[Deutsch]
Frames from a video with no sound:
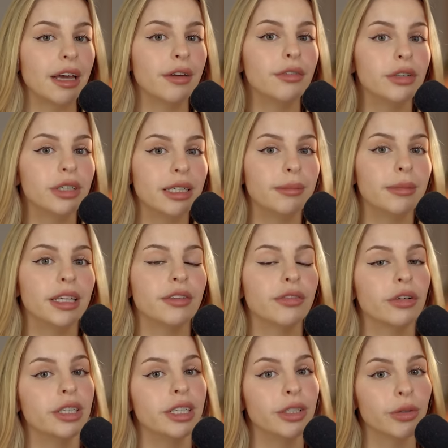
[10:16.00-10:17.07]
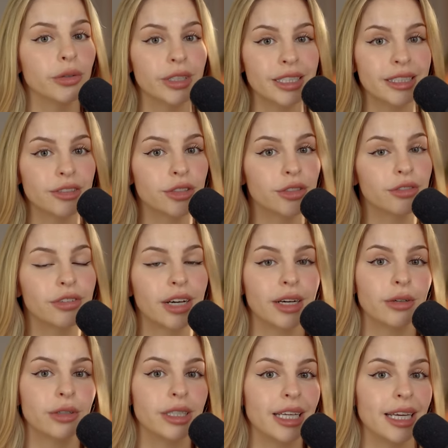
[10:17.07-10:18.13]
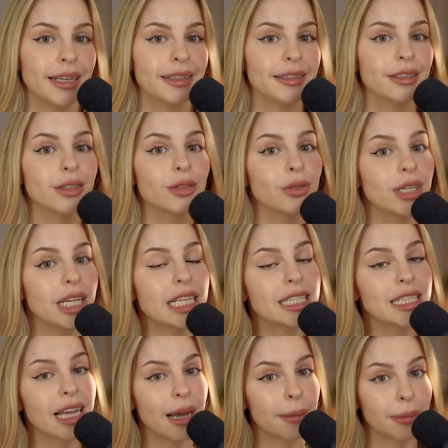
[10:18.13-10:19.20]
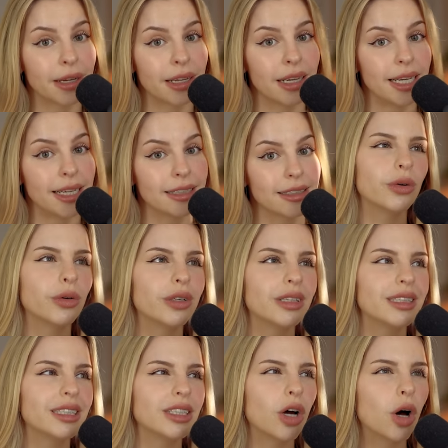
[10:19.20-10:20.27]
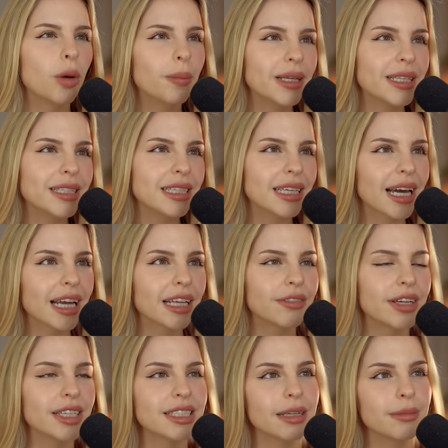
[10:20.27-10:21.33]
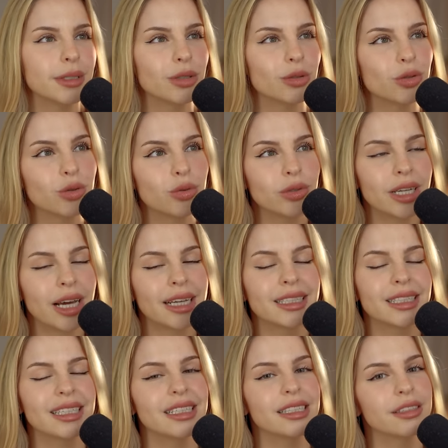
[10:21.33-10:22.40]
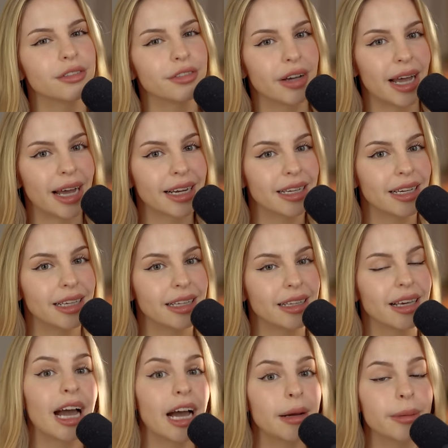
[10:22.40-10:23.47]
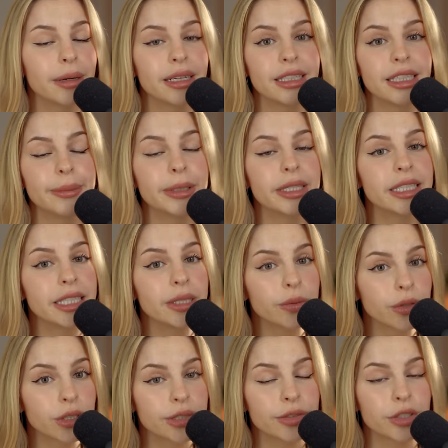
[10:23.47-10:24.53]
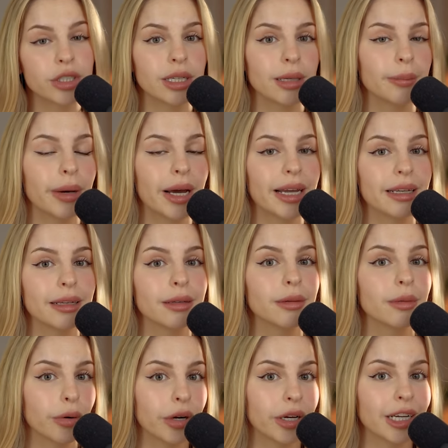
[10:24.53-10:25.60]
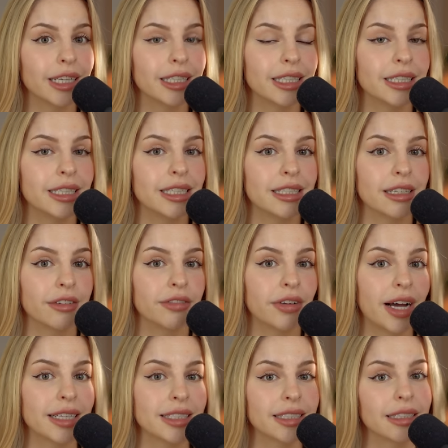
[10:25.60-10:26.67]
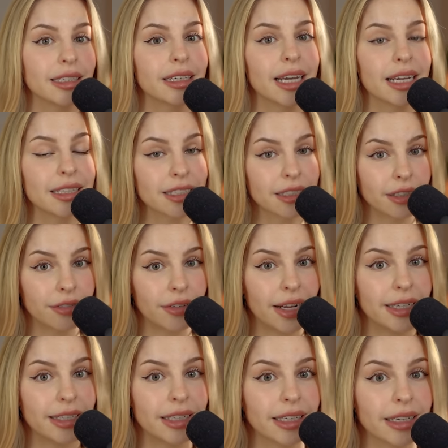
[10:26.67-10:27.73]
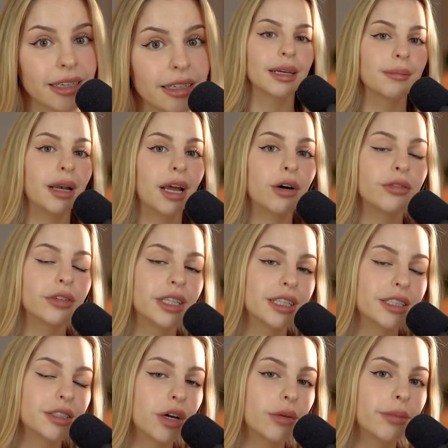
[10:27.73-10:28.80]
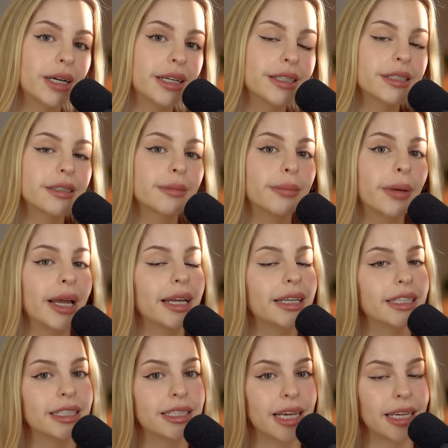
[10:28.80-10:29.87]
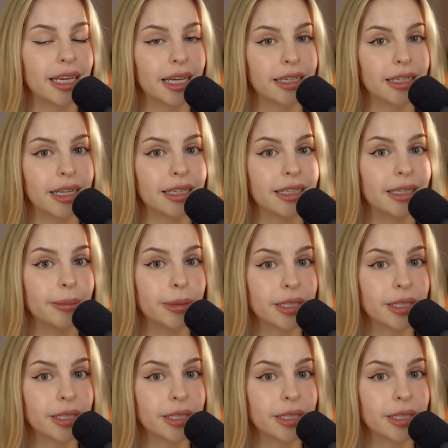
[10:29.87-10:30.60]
Er wird nämlich von den juristischen juristischen Fakultäten zunächst abgelehnt. Und ob es direkt was damit zu tun hat, ist fraglich, aber die Beziehung zwischen den beiden bröckelt in dieser Phase ganz gewaltig. Im Laufe des Sommers beendet Diane dann die